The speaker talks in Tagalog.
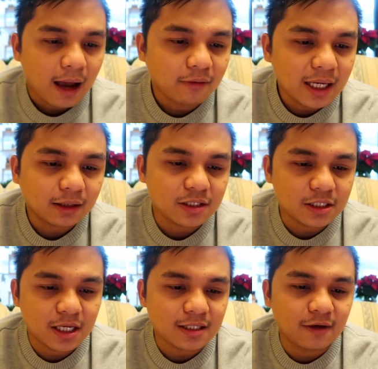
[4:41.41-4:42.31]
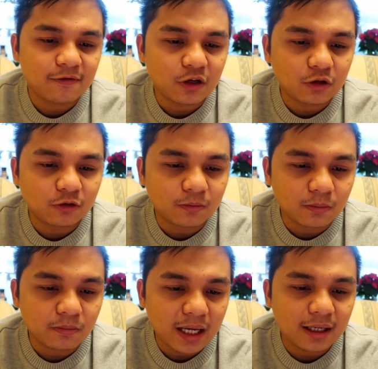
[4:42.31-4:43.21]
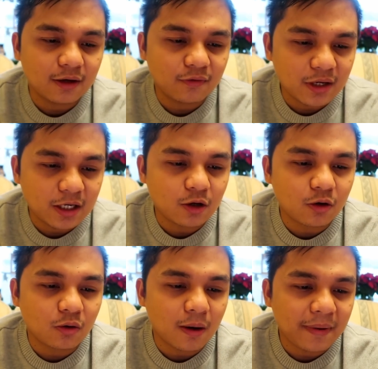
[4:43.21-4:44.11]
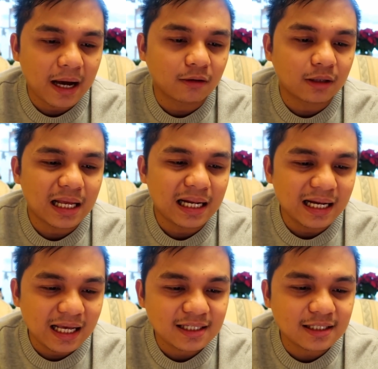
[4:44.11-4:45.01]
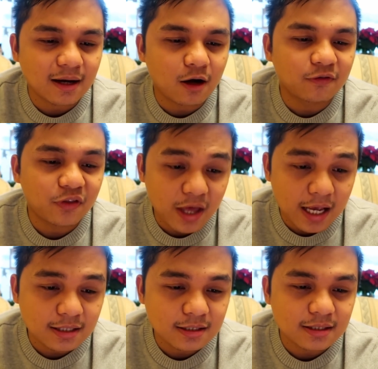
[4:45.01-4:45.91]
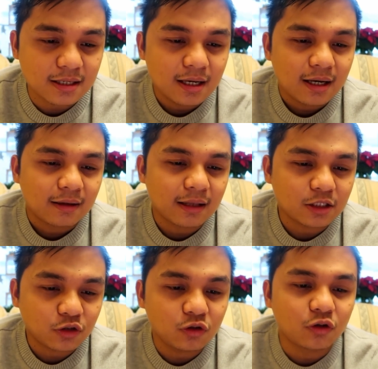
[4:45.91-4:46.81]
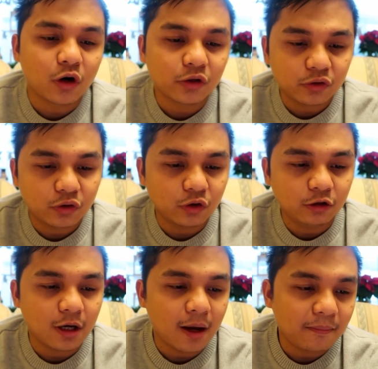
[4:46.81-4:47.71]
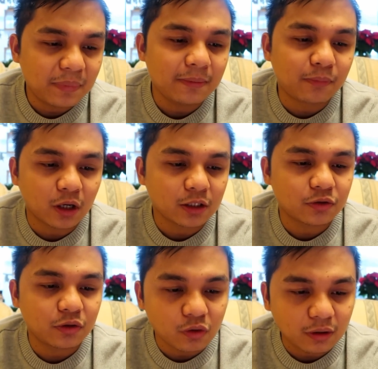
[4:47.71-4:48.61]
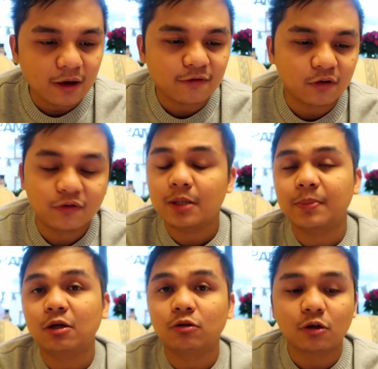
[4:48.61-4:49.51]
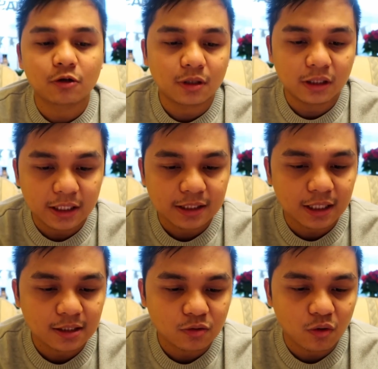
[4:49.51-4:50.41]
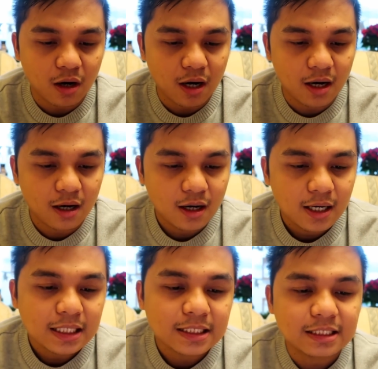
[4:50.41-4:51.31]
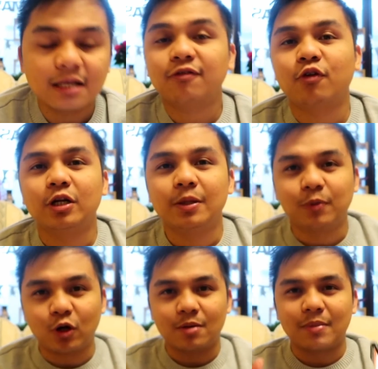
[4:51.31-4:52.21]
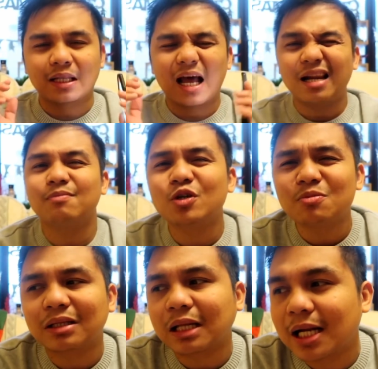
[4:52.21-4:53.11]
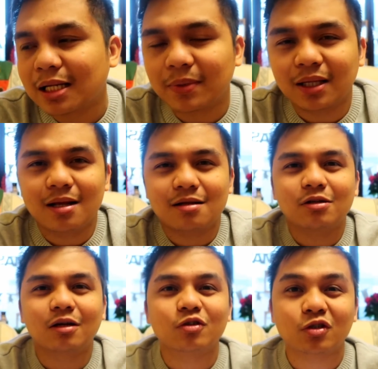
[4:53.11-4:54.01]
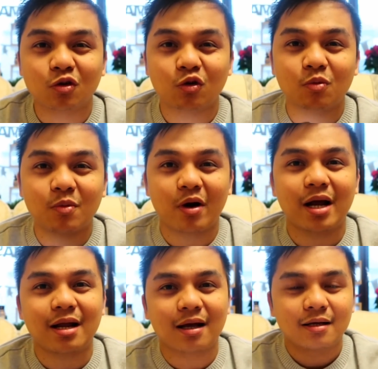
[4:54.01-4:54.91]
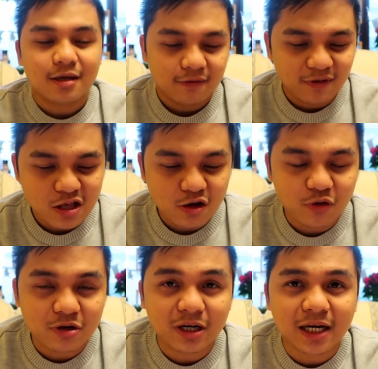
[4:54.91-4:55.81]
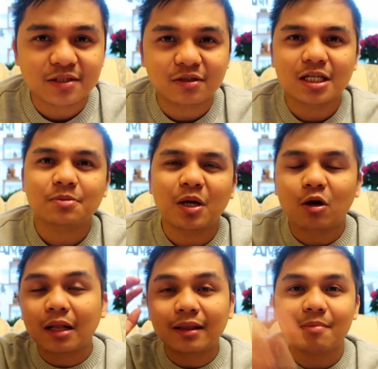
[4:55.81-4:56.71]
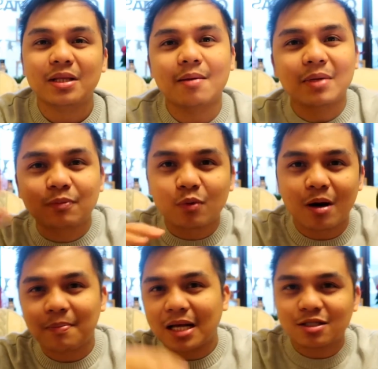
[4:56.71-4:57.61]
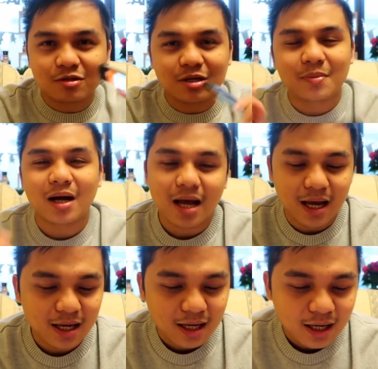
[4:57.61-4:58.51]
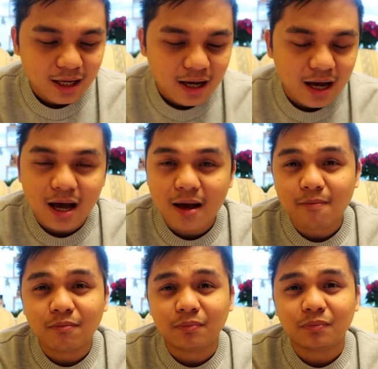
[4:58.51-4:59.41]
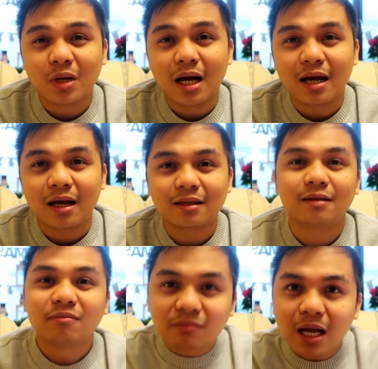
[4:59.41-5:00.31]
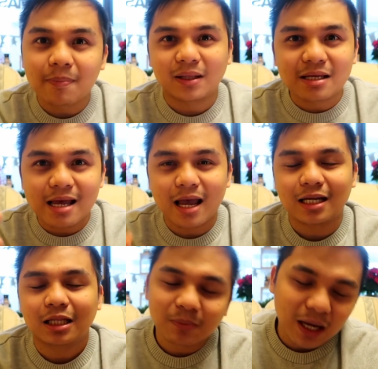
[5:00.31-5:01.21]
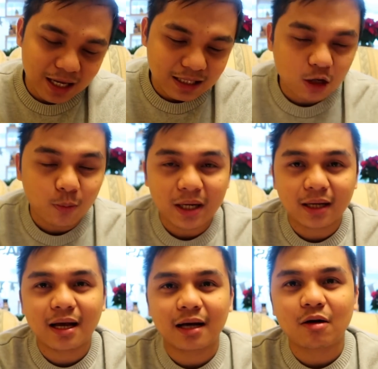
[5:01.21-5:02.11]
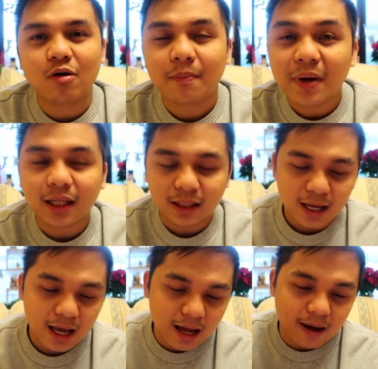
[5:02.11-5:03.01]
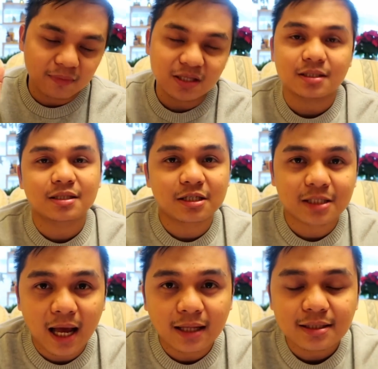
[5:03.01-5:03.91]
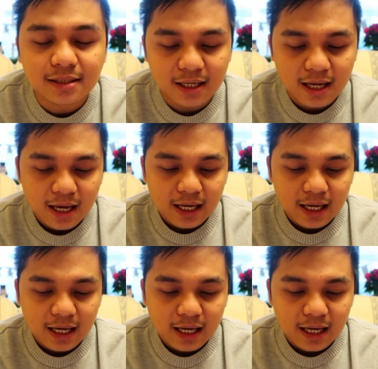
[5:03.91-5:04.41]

I would like to suggest if you could make a video about lists of things that should or could be brought to UK for Filipino nurses who are still for deployment. Alam nyo, matagal na matagal ko nang gustong gumawa ng video with regards to this, pero ang dami-daming pumapasok ng mga um, mga dapat i-edit pa kaya hindi ko pa nagagawa. But, um, this is the chance.